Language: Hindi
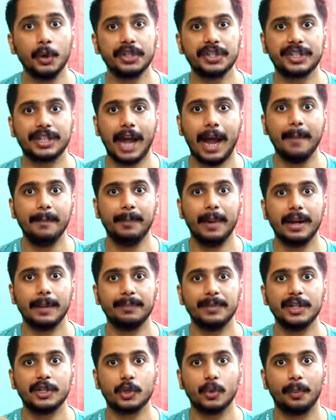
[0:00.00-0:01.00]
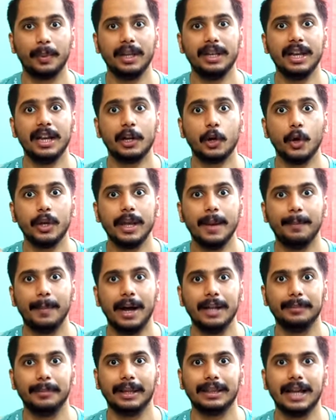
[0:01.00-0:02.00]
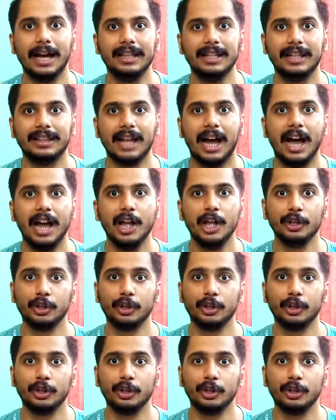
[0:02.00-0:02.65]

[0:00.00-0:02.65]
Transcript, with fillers: उस टाइम पर अपने सुपीरियर को ये बात बता देता